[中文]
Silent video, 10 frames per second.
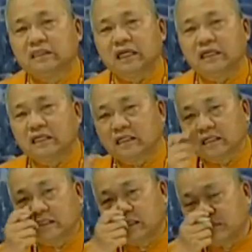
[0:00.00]

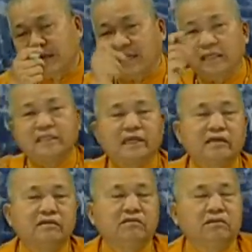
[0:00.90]
在七八年
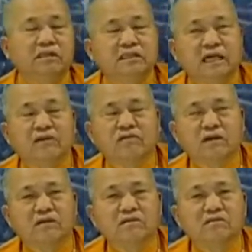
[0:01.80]
前我去参
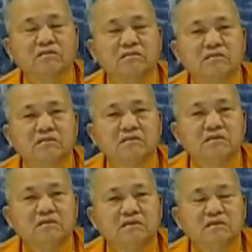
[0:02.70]
观了。
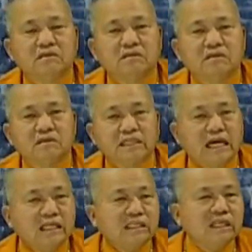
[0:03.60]

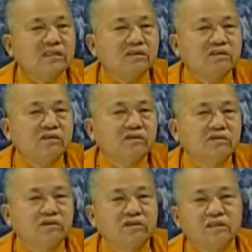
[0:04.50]
当地的旅游
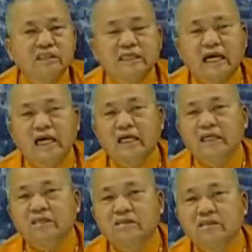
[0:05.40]
局局长
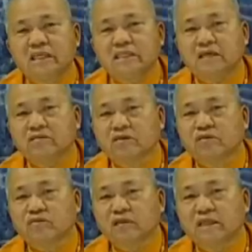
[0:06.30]
一直介绍说，
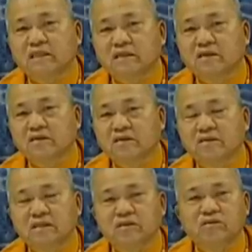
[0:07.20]
古月城的
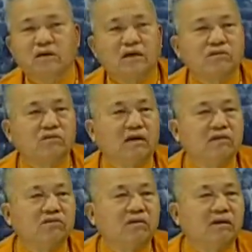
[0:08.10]
设计多好，多
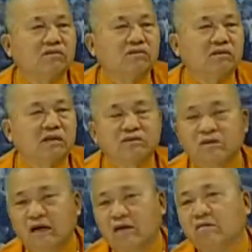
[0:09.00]
好，多好，多好，
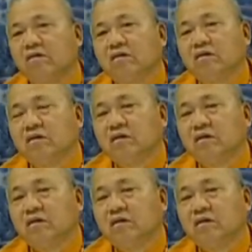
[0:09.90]
多好。